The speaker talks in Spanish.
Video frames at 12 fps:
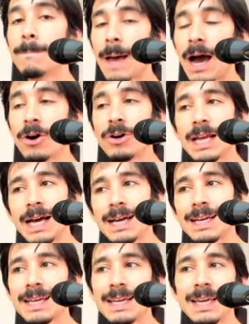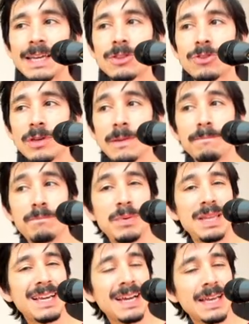Ahora, ¿esto
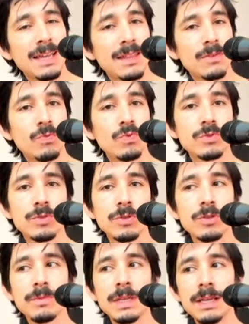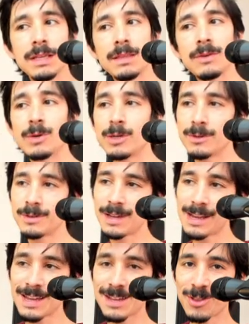implica que es de función dominante? Bueno,
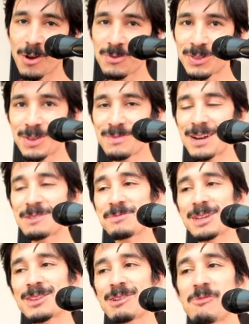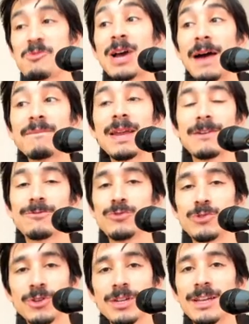ahí hay todo un tema respecto a cómo cambia la
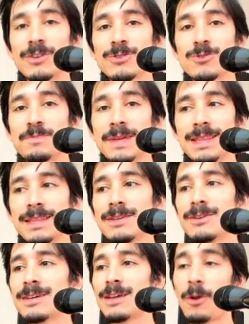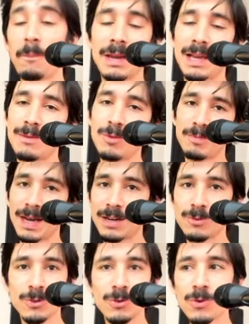función en los suspendidos y que lo explicamos más en
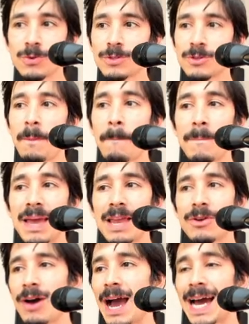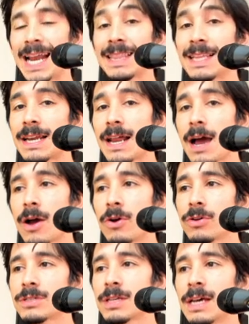nuestros cursos, pero a grandes
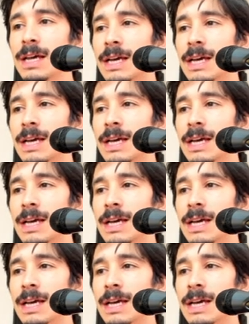rasgos,